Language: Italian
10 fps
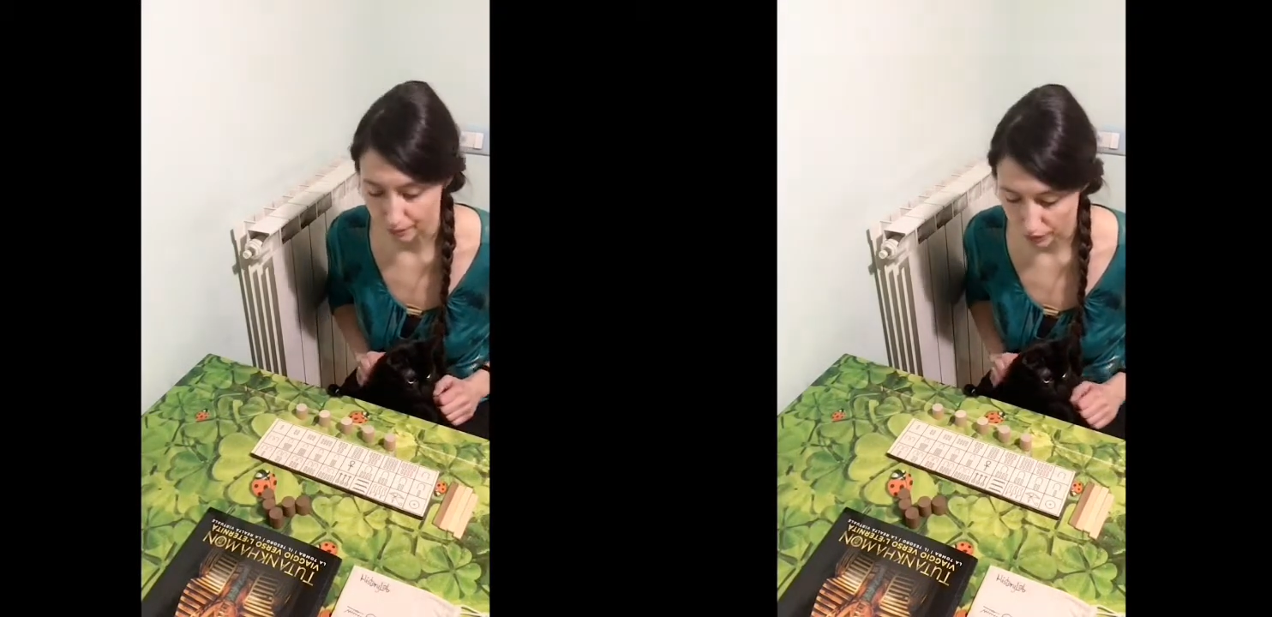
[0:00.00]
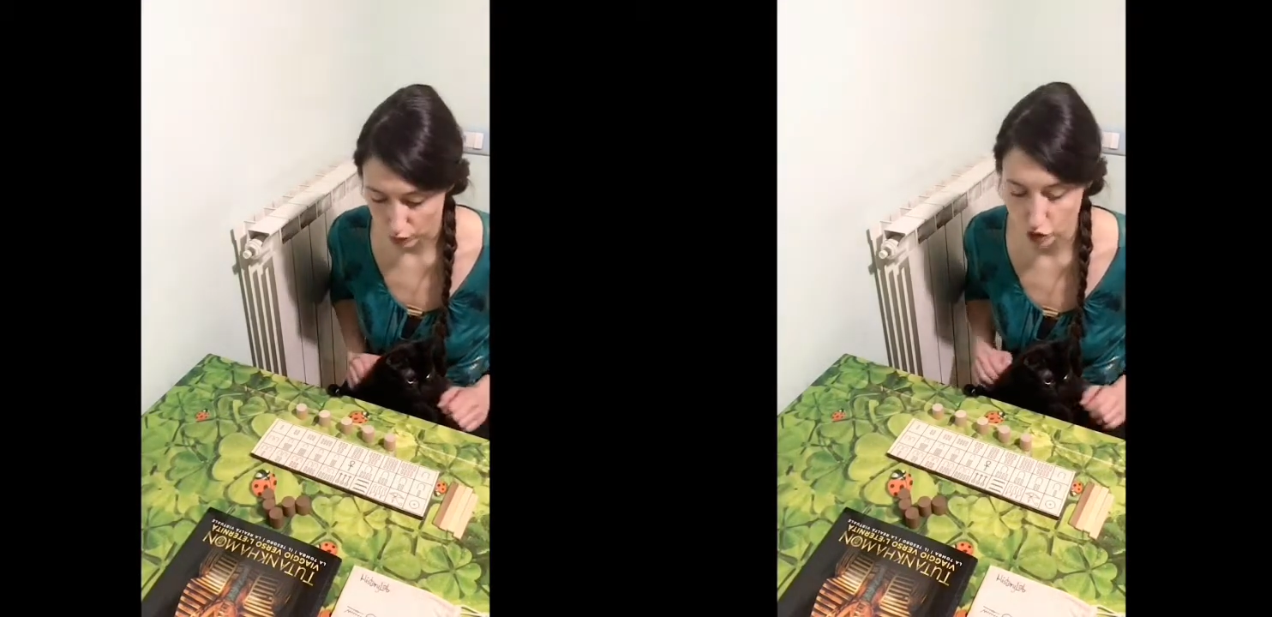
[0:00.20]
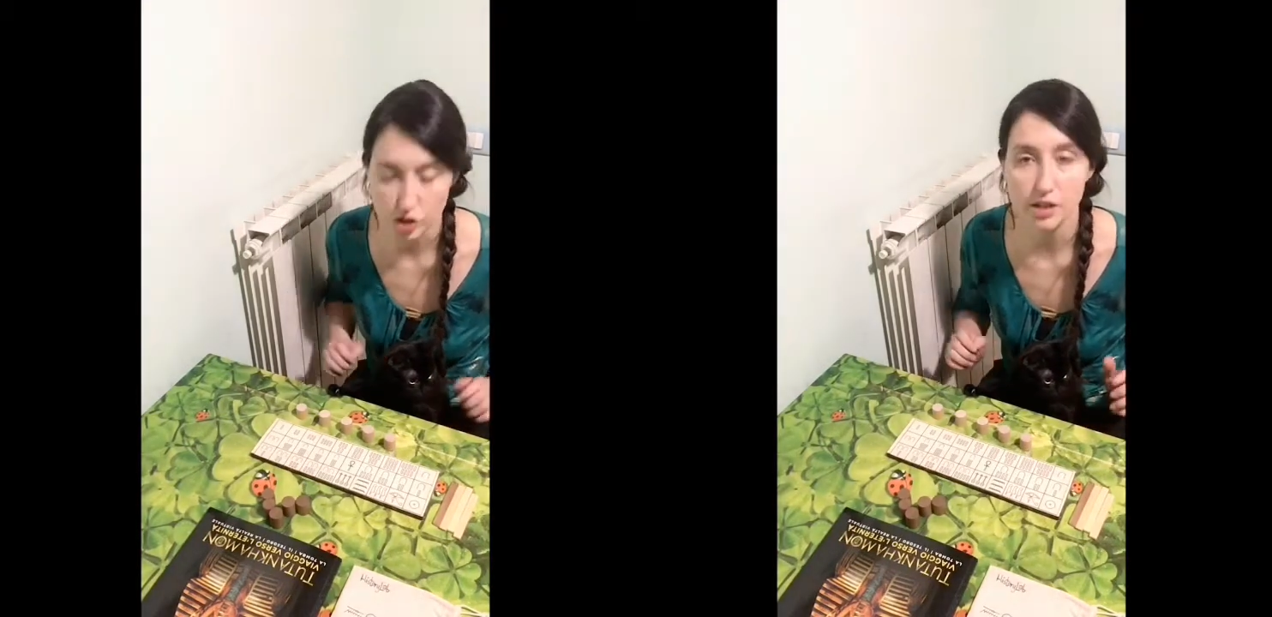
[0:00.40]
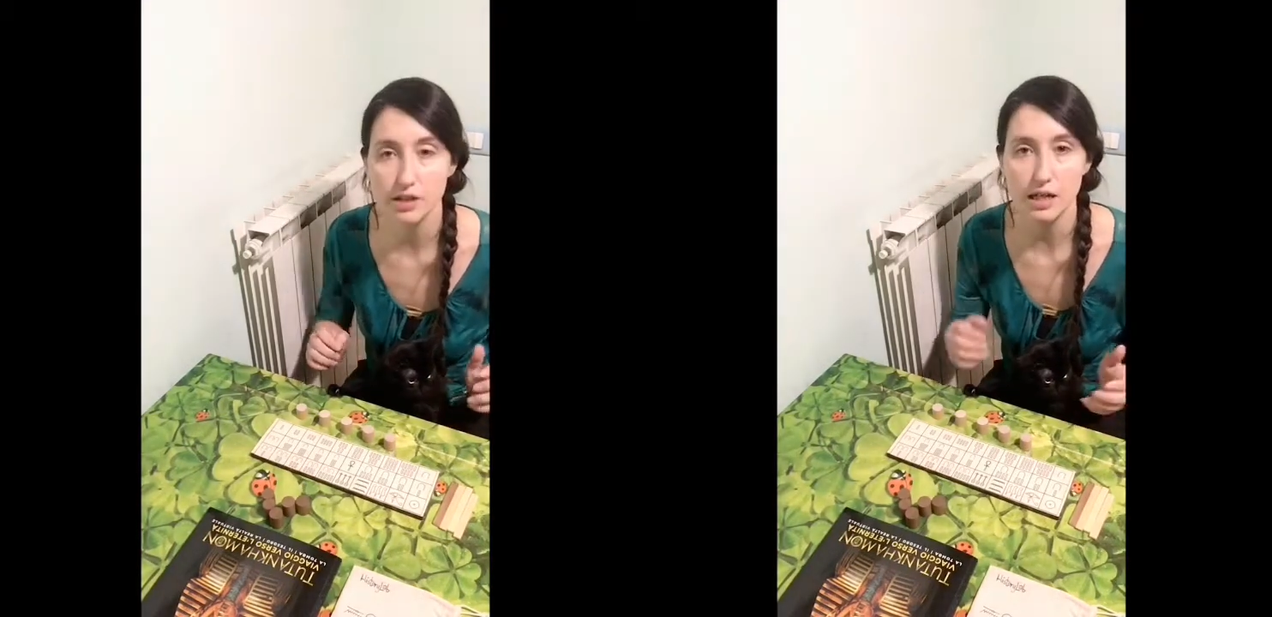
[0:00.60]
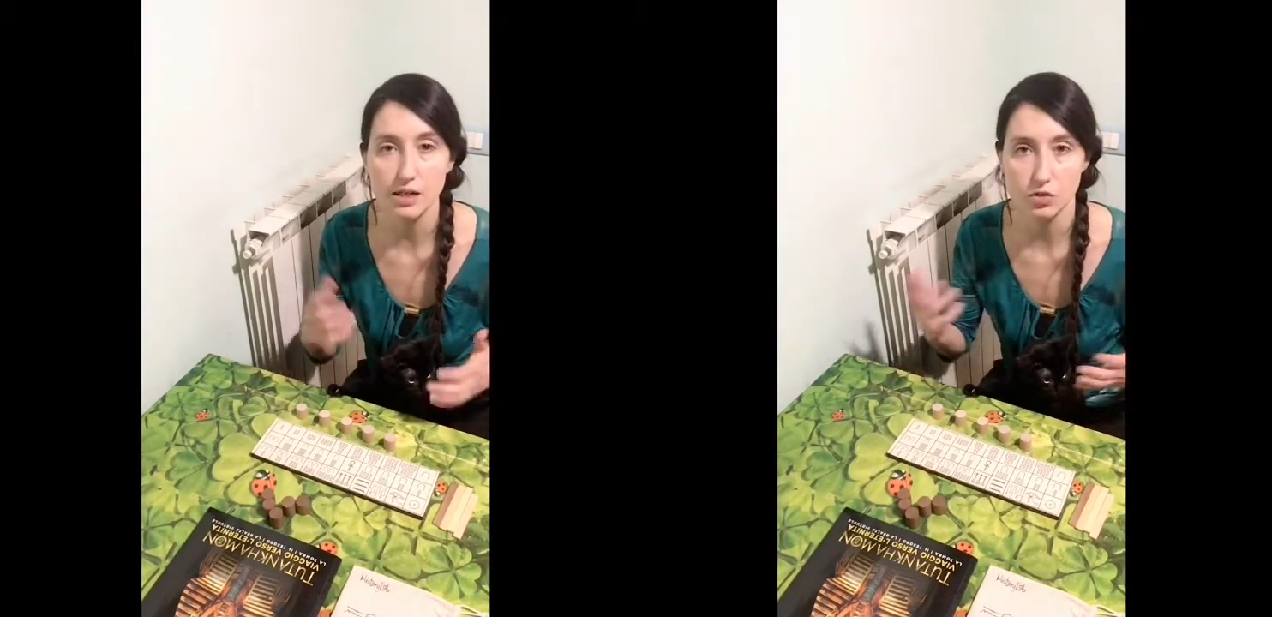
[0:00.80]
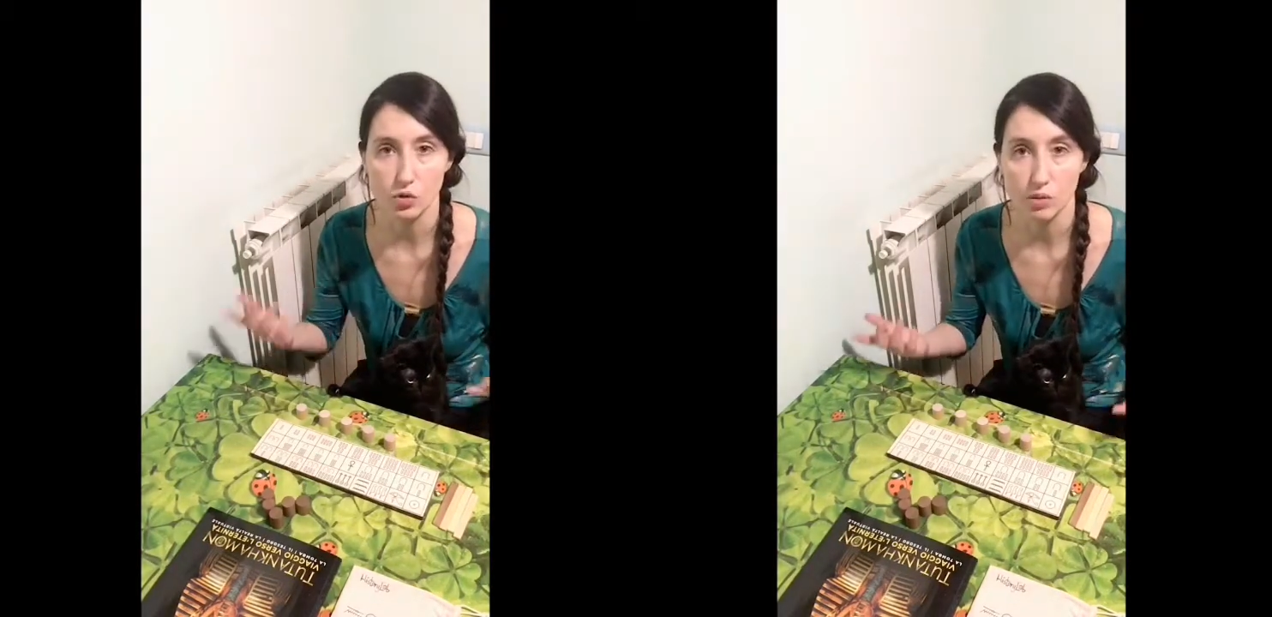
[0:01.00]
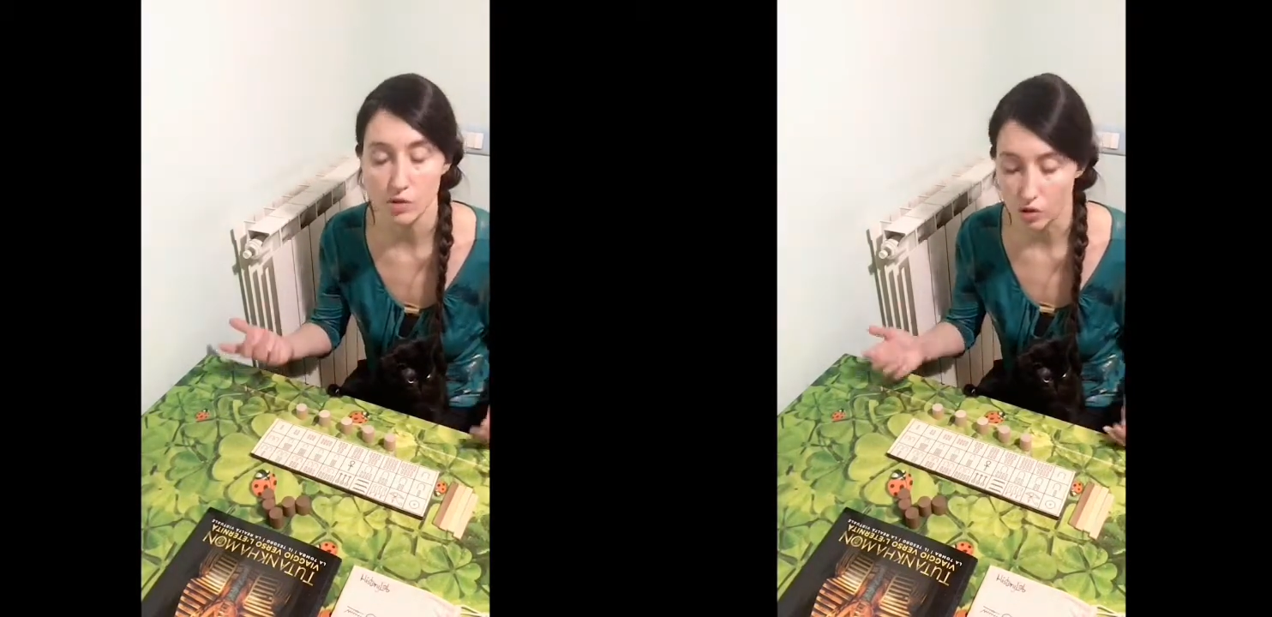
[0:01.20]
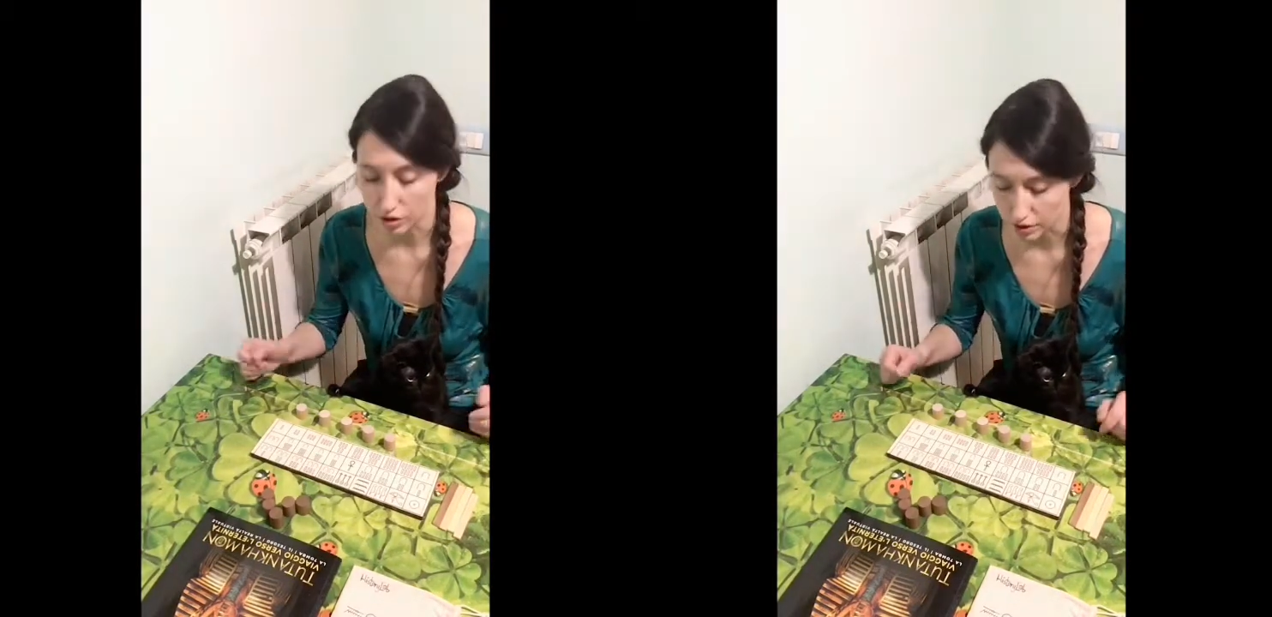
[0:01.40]
Occidentali sono i
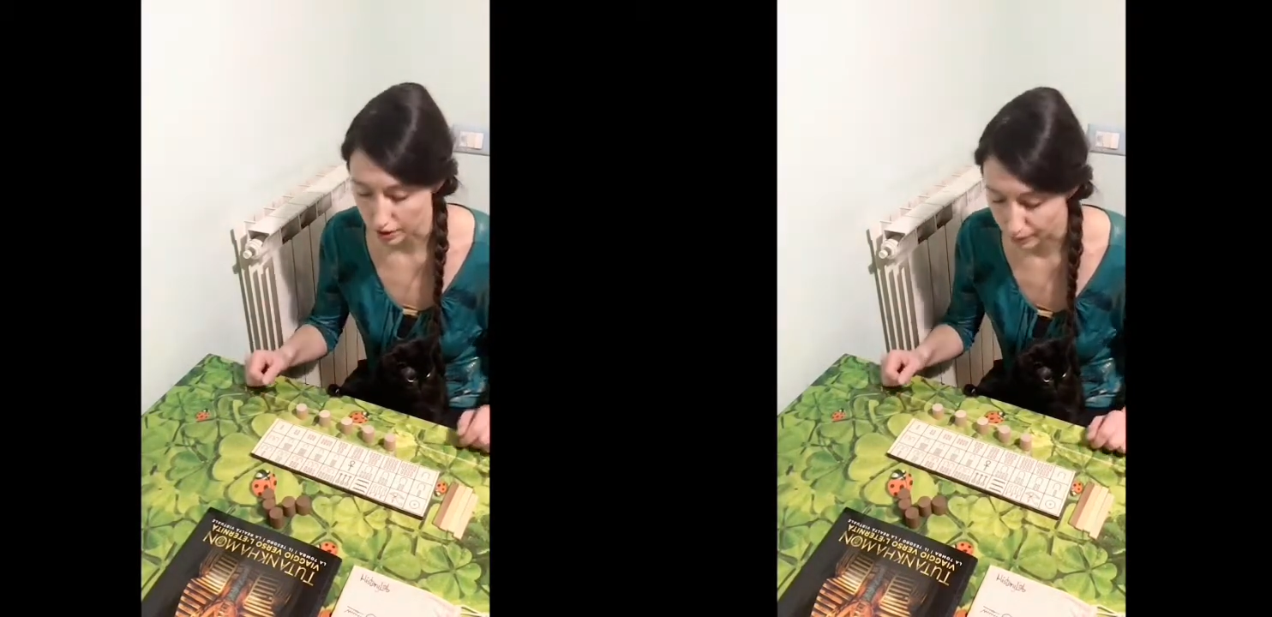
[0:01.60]
morti,